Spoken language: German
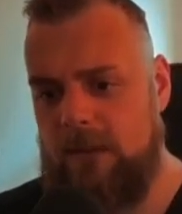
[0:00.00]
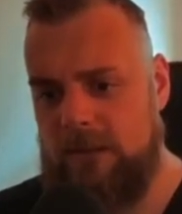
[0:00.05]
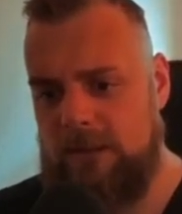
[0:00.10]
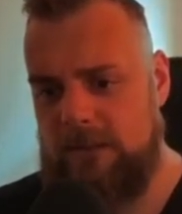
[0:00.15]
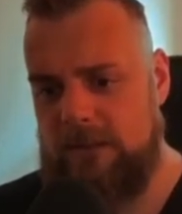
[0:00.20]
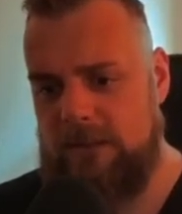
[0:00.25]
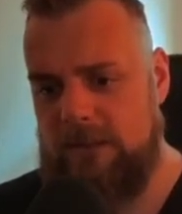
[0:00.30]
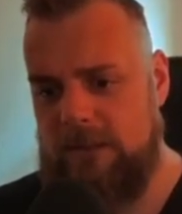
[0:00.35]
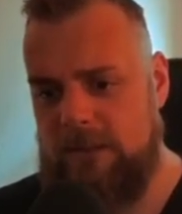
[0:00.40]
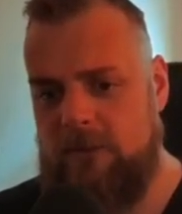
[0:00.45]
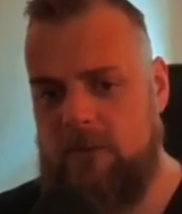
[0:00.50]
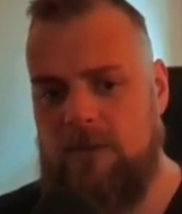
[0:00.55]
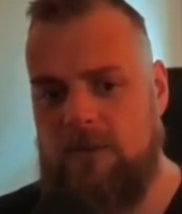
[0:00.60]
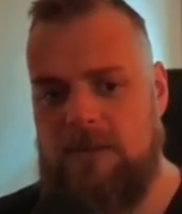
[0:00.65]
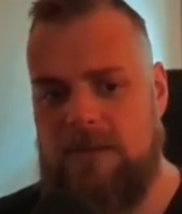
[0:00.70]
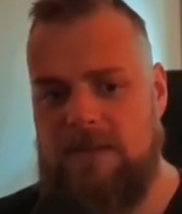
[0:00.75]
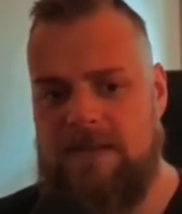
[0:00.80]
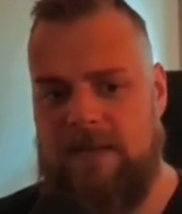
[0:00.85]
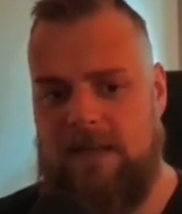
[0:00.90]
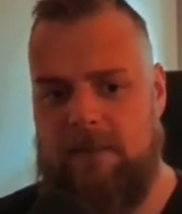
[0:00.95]
den könnt
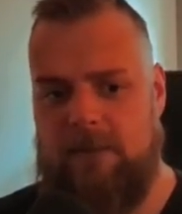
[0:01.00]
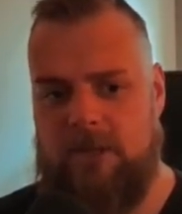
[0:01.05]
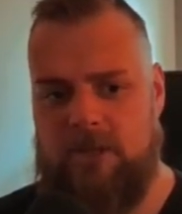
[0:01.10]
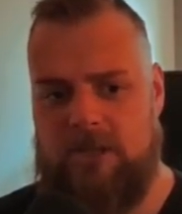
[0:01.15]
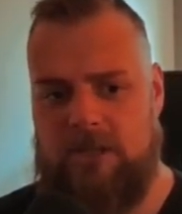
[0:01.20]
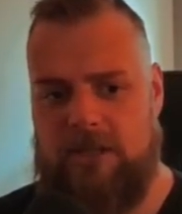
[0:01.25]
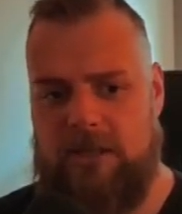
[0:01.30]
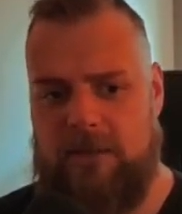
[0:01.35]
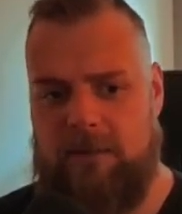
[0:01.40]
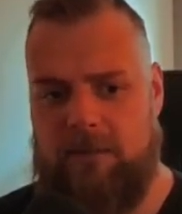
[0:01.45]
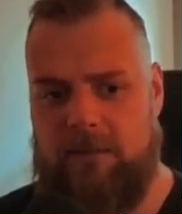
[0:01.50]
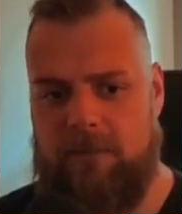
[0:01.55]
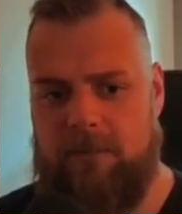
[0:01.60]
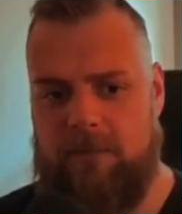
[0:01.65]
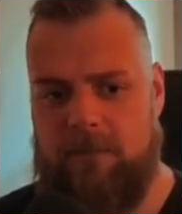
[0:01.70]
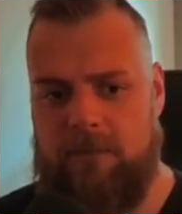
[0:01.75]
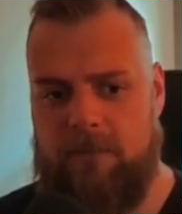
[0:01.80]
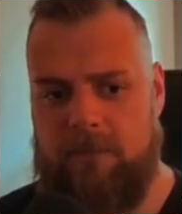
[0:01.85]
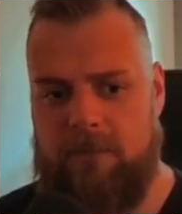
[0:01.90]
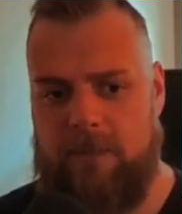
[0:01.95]
ihr selber schreiben.
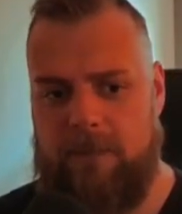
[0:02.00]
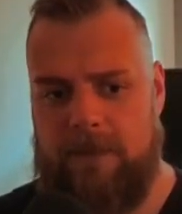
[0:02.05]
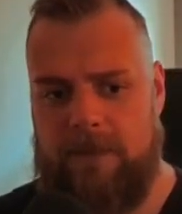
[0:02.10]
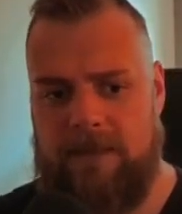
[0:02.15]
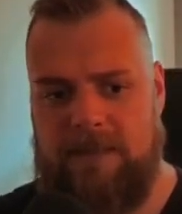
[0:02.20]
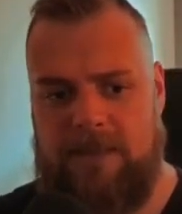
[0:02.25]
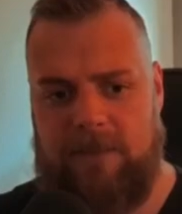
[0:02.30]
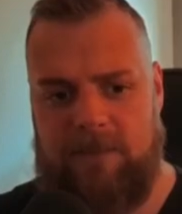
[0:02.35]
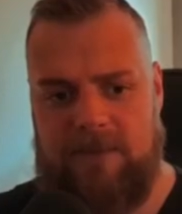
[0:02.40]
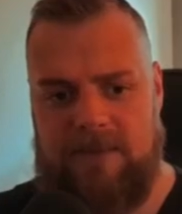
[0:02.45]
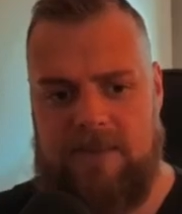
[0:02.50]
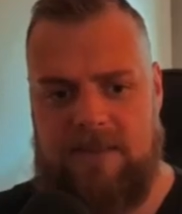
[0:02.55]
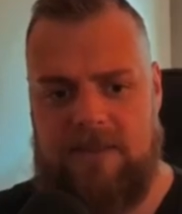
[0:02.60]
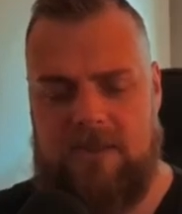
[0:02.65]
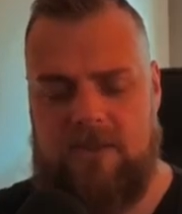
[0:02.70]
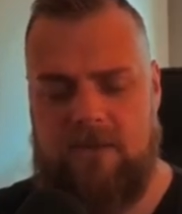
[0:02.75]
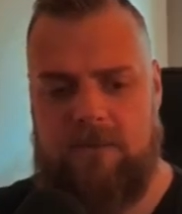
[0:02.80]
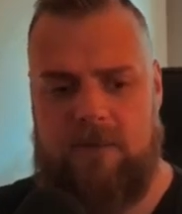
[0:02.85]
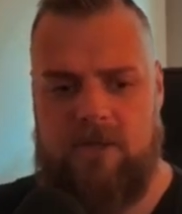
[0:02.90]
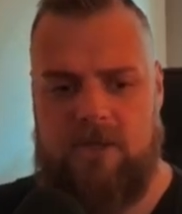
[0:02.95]
Ich habe hier
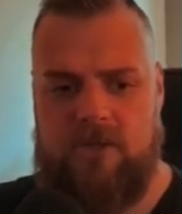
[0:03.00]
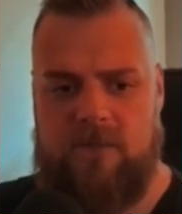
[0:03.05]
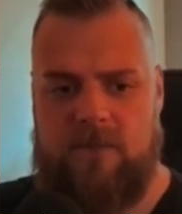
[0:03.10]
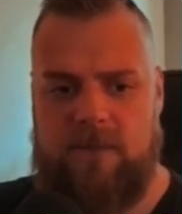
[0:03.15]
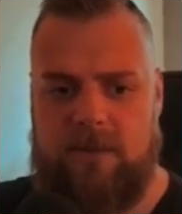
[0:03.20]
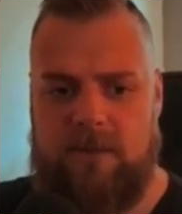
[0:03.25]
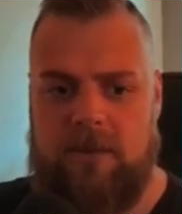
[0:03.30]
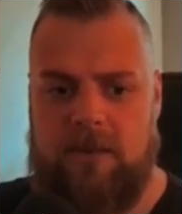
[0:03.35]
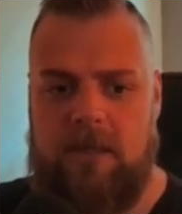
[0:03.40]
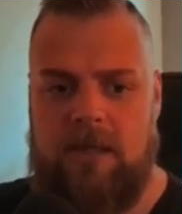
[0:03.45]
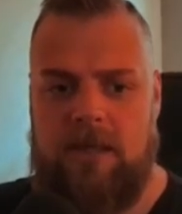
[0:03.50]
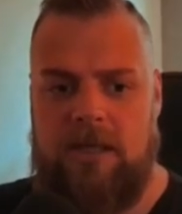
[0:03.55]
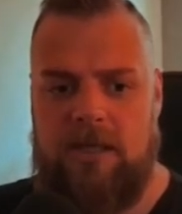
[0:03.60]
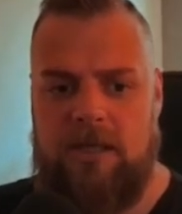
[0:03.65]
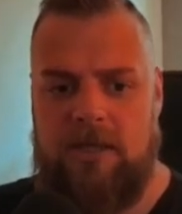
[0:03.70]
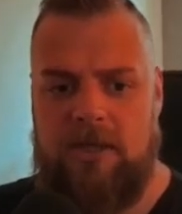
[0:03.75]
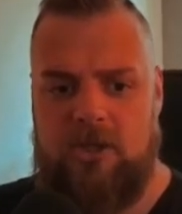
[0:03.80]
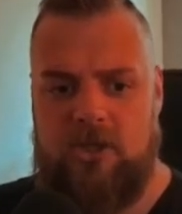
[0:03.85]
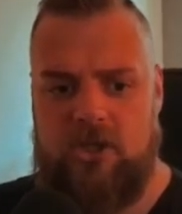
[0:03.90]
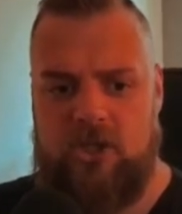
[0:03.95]
zum Beispiel
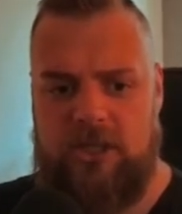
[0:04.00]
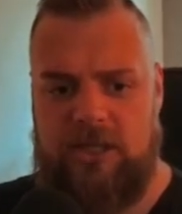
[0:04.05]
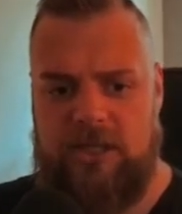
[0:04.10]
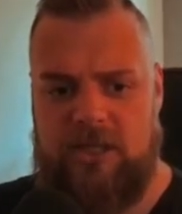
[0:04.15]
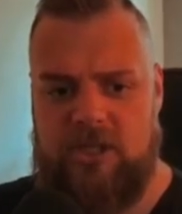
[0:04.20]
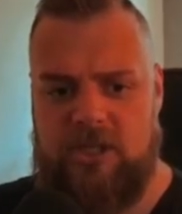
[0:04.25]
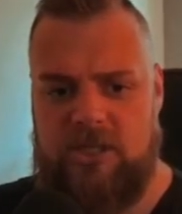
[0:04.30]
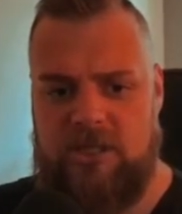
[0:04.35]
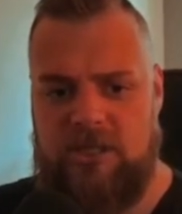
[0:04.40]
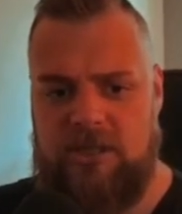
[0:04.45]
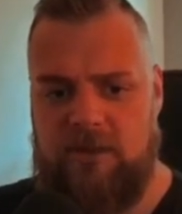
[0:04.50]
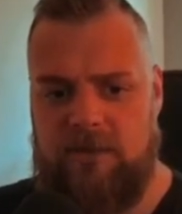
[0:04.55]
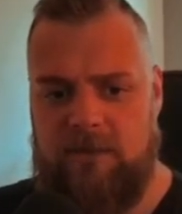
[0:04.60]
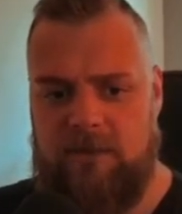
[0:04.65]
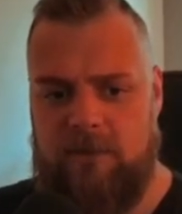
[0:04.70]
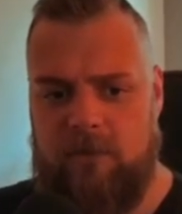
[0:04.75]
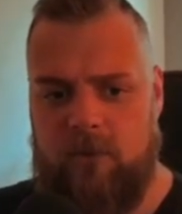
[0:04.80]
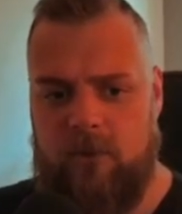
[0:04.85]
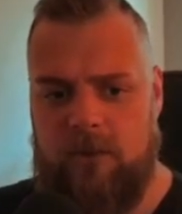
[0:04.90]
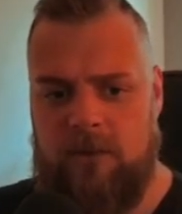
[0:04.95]
Schrägstriche
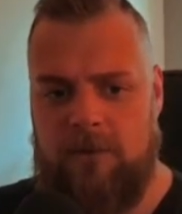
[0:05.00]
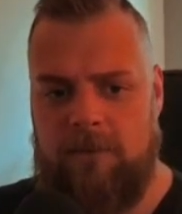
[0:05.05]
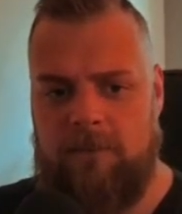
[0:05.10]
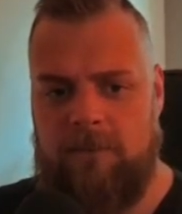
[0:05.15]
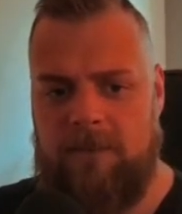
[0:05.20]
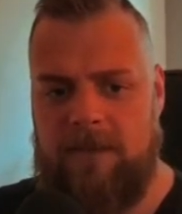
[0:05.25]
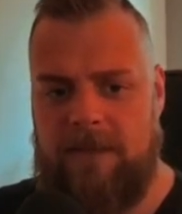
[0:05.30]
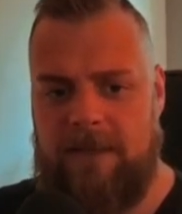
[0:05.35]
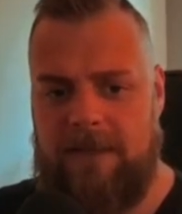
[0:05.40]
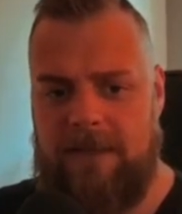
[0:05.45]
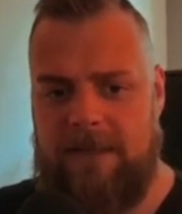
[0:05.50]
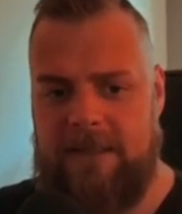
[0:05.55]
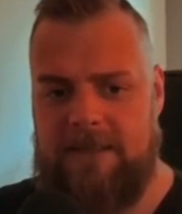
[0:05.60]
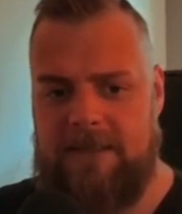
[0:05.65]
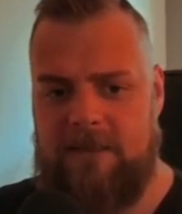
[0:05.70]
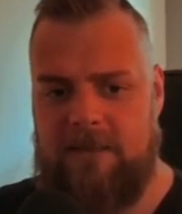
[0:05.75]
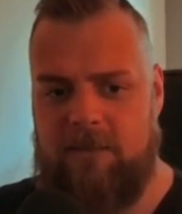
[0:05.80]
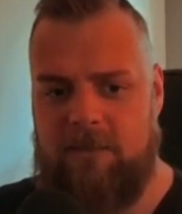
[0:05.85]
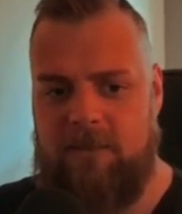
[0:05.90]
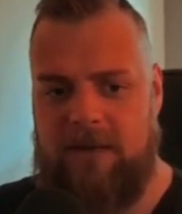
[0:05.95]
wirken
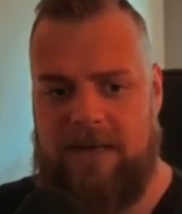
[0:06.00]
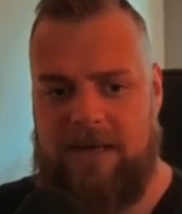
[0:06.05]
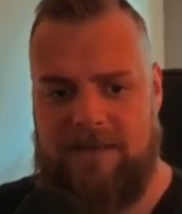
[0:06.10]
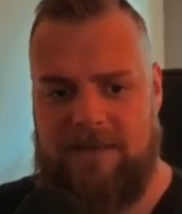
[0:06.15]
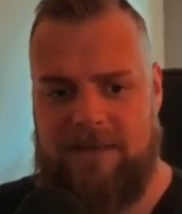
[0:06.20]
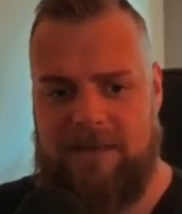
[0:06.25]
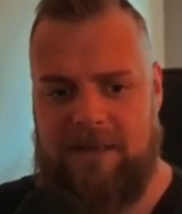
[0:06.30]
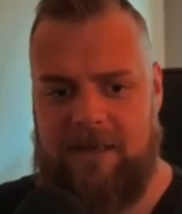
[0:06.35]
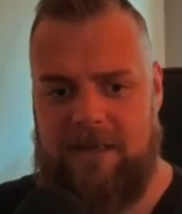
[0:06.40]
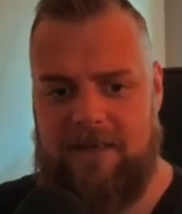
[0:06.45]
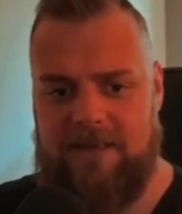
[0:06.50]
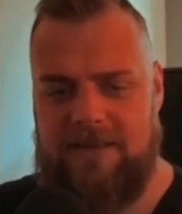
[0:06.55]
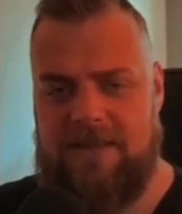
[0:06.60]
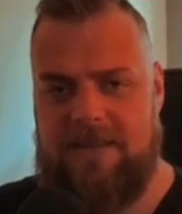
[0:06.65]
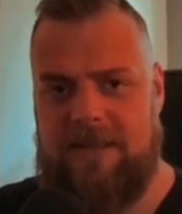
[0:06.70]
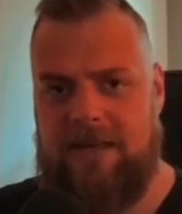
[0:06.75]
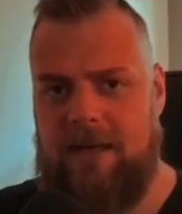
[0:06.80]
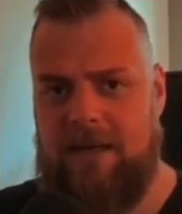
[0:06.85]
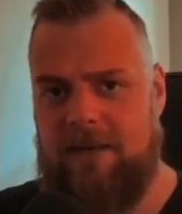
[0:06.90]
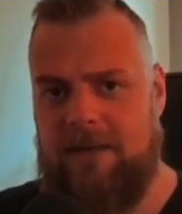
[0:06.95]
at Party 1
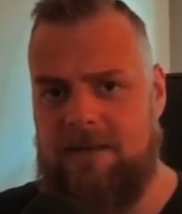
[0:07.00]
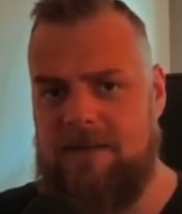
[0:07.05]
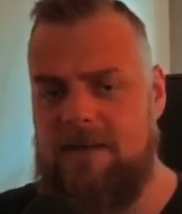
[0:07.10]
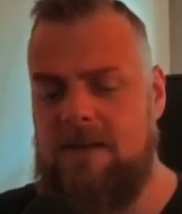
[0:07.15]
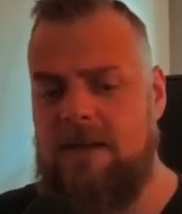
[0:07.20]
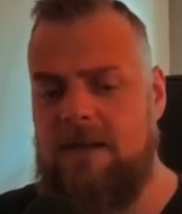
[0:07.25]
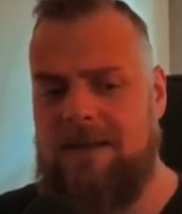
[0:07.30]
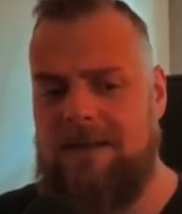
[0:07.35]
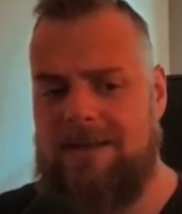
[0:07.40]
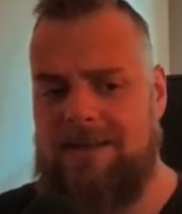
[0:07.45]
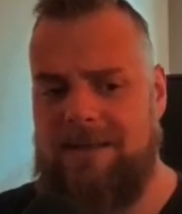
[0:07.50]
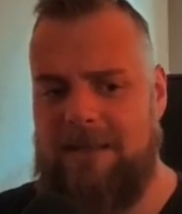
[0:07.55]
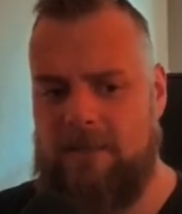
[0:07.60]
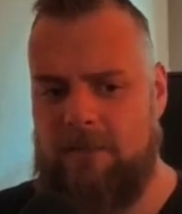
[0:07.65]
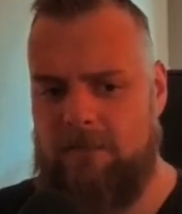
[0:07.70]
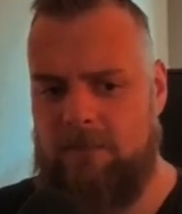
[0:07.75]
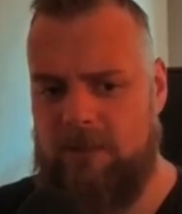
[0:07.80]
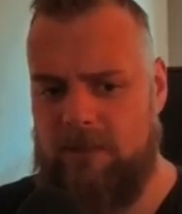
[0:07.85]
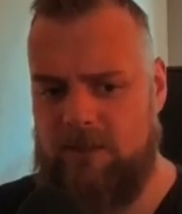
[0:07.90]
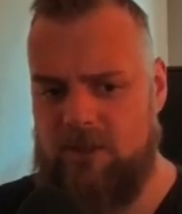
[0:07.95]
Target
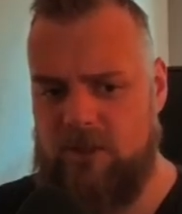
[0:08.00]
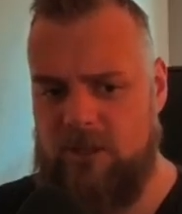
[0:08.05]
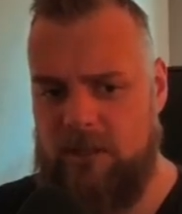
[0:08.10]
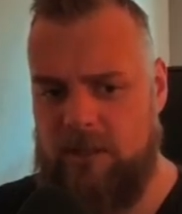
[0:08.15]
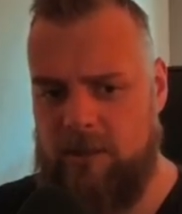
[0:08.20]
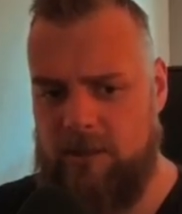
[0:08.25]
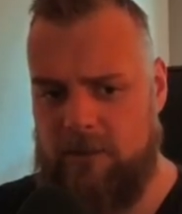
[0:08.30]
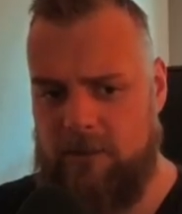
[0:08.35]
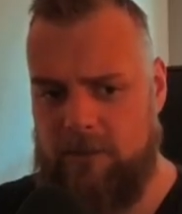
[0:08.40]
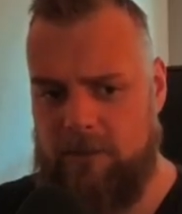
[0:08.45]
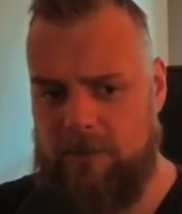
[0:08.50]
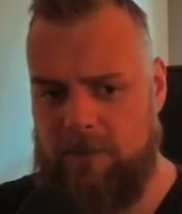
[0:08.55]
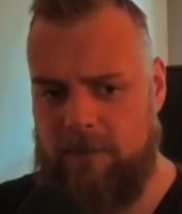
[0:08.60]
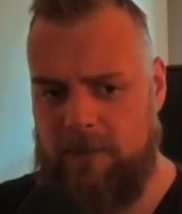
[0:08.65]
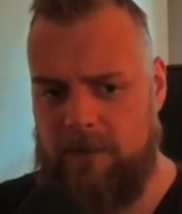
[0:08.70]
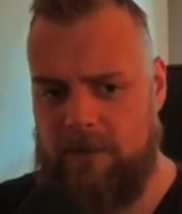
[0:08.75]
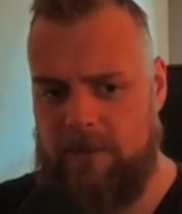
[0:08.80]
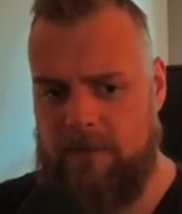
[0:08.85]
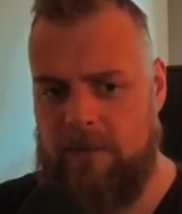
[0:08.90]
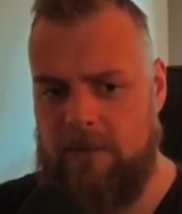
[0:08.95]
Kettenblitzschlag,
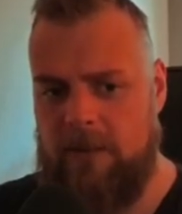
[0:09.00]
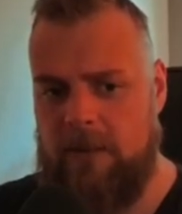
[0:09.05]
ja?